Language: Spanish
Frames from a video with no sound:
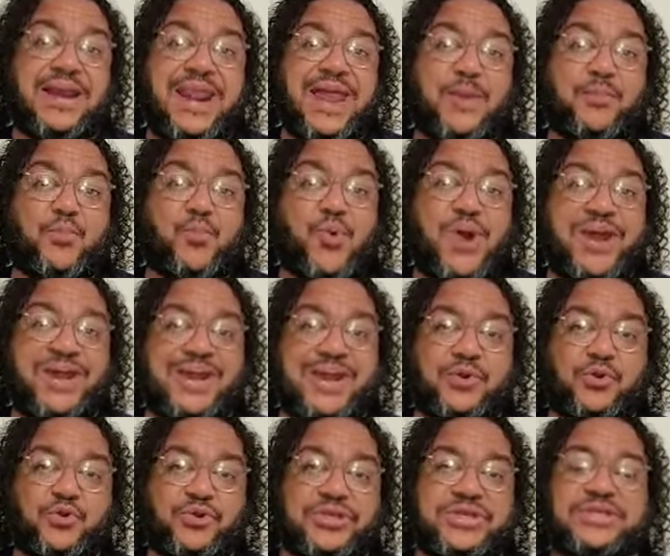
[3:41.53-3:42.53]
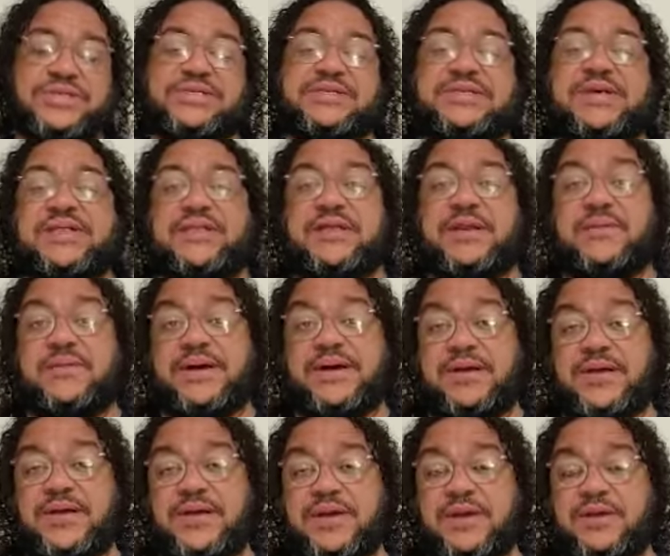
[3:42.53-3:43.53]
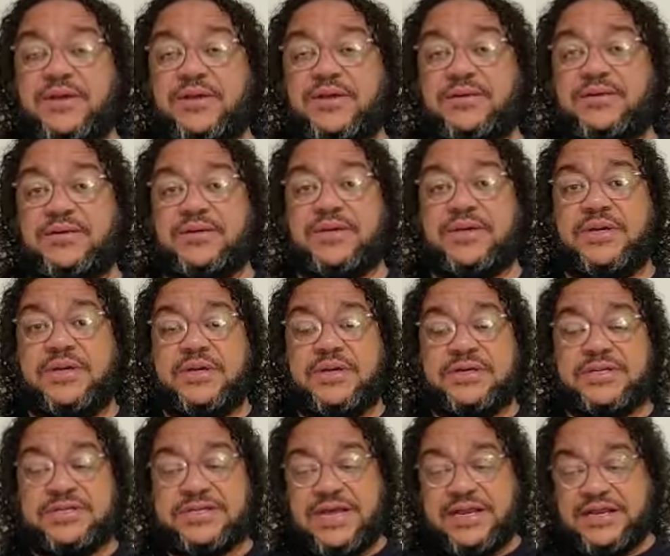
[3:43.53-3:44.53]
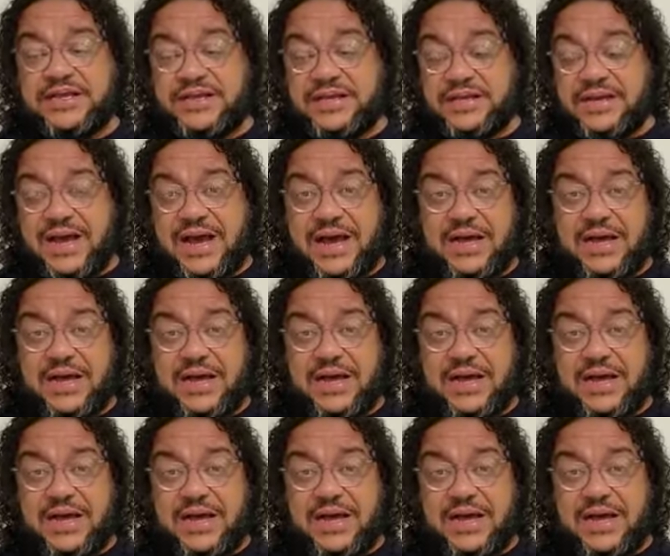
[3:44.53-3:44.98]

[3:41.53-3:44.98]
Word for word: la buena noticia del Evangelio. Salir